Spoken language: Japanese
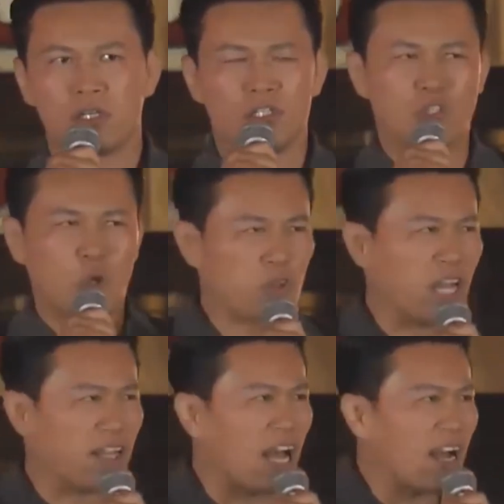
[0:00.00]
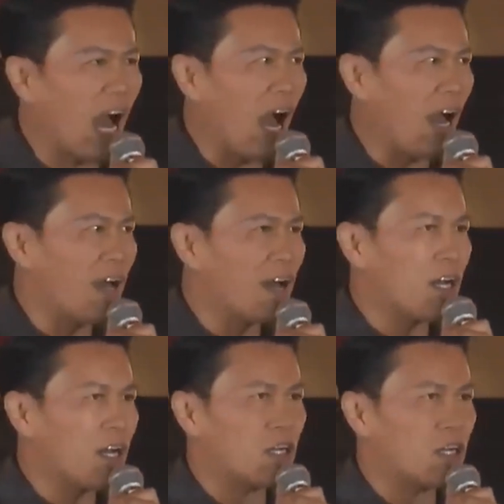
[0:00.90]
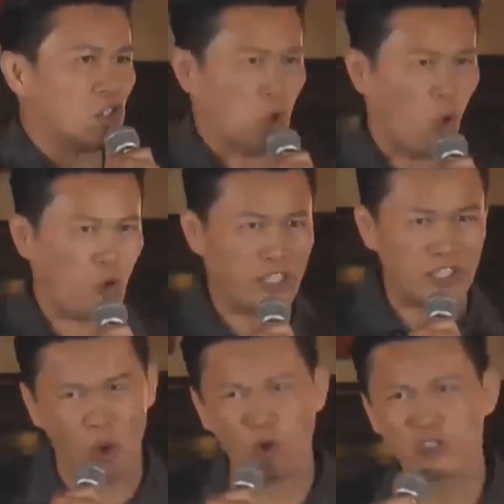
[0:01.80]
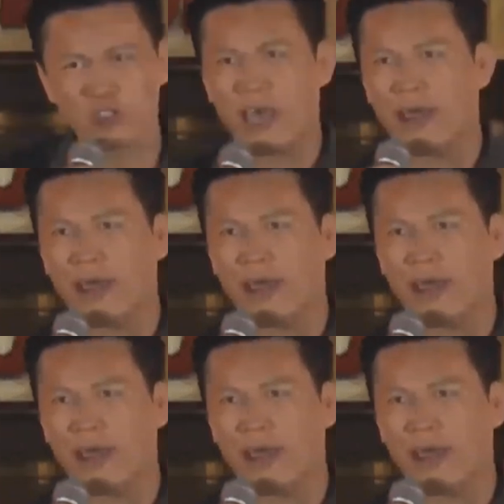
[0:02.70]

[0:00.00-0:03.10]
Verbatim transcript: そんな中消費増税